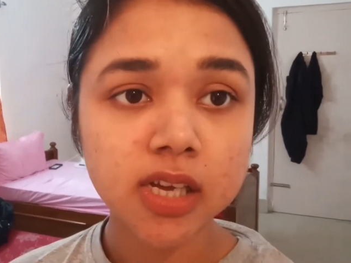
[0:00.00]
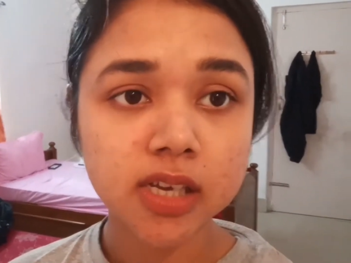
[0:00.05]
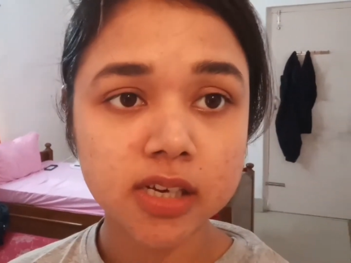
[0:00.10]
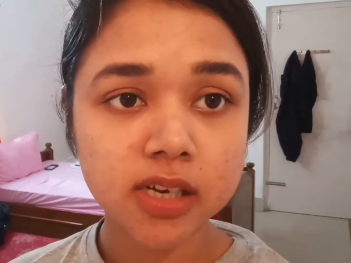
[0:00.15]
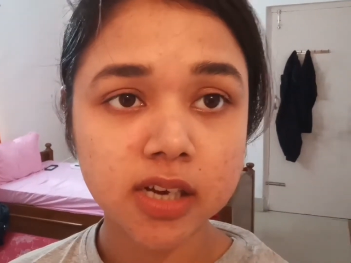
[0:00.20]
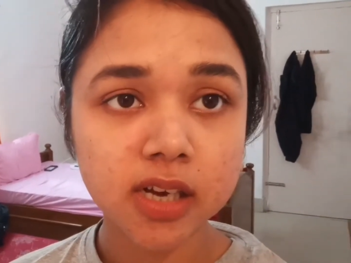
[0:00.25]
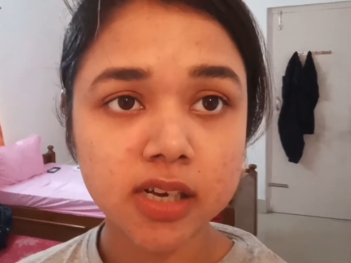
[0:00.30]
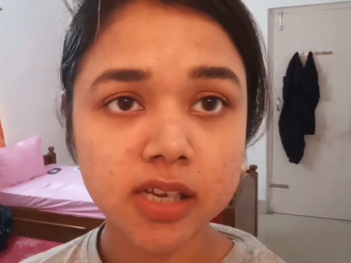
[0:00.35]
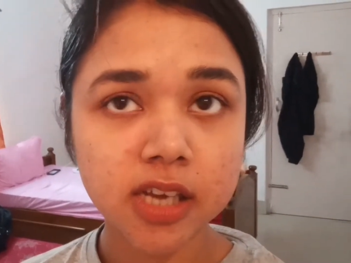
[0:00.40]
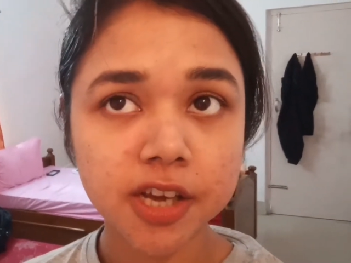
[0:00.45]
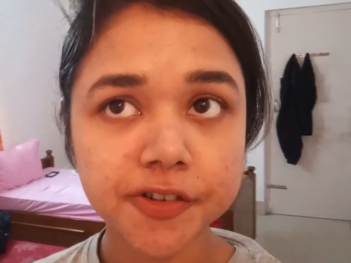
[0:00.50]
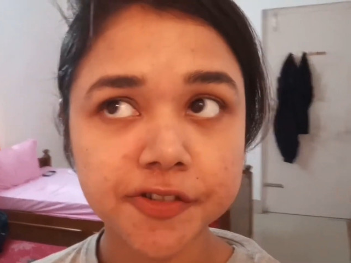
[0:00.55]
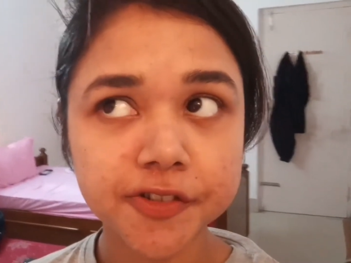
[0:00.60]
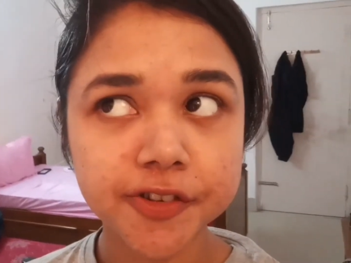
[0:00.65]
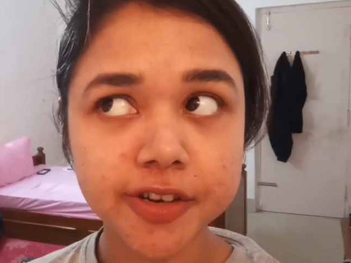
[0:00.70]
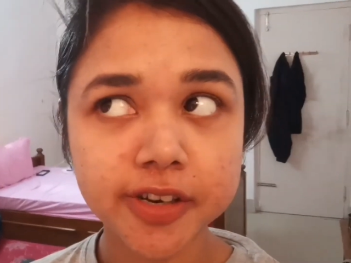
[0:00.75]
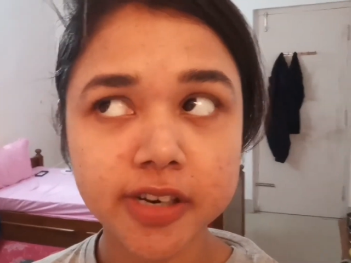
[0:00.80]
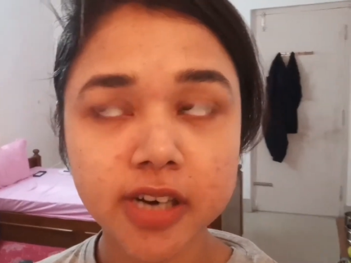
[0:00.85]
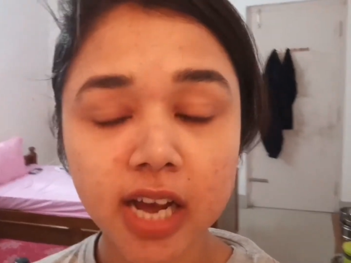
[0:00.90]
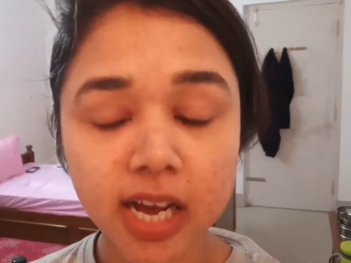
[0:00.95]
आएगा या
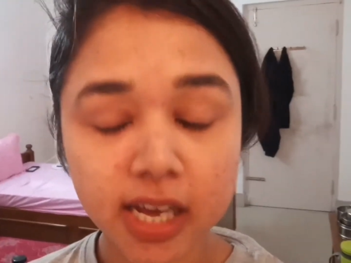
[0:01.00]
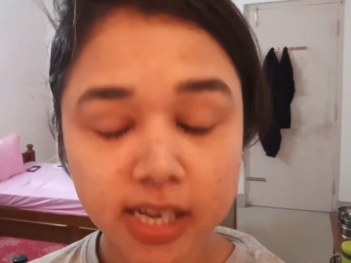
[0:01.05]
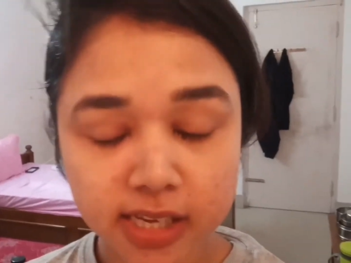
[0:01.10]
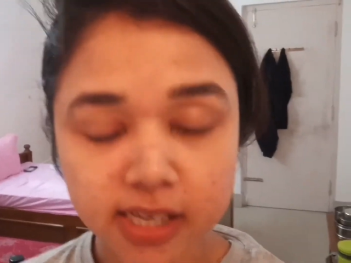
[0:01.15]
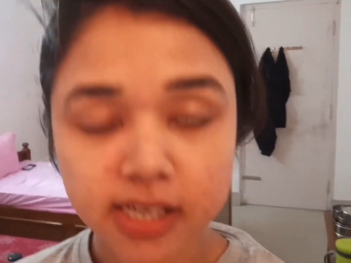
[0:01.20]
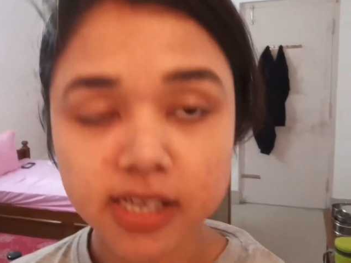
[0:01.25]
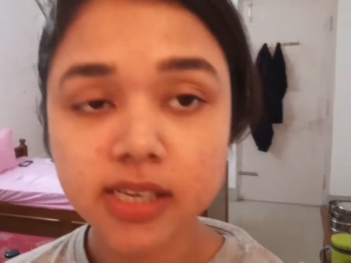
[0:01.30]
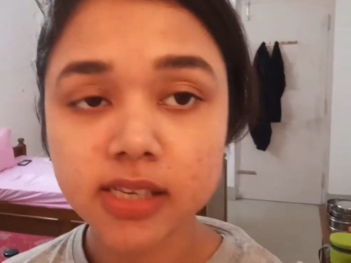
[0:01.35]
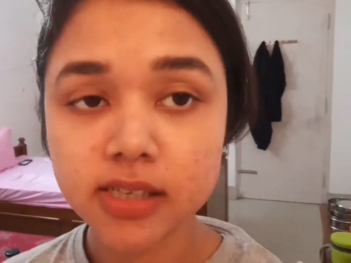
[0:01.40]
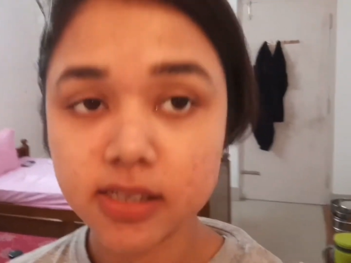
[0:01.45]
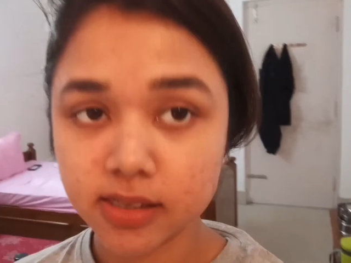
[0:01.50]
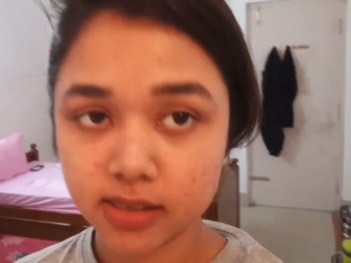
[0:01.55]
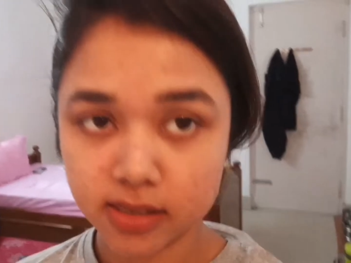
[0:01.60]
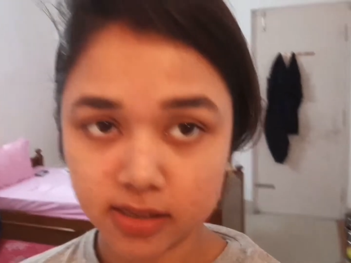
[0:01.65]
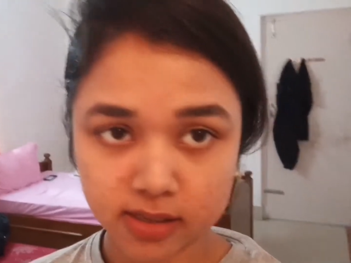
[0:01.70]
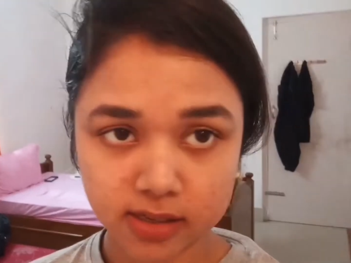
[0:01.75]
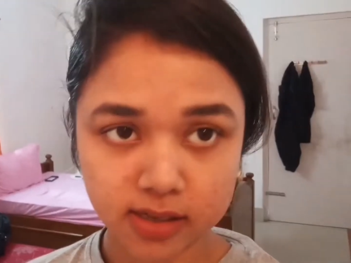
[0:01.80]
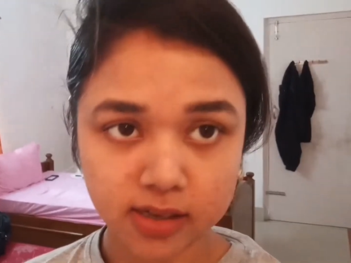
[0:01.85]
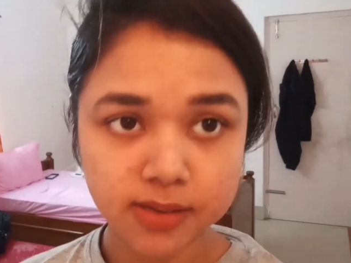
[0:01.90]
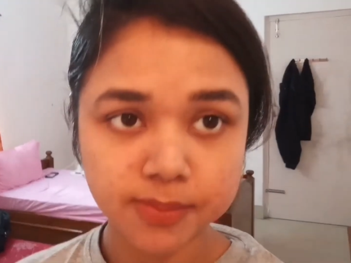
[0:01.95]
फिर आएगी
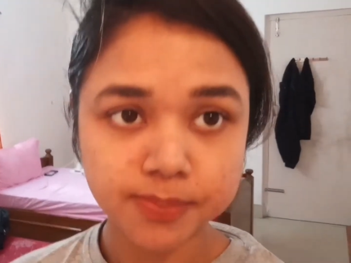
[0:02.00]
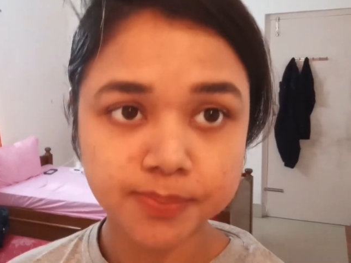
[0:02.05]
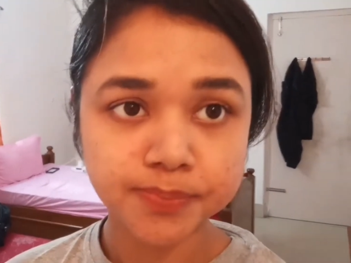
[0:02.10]
सर का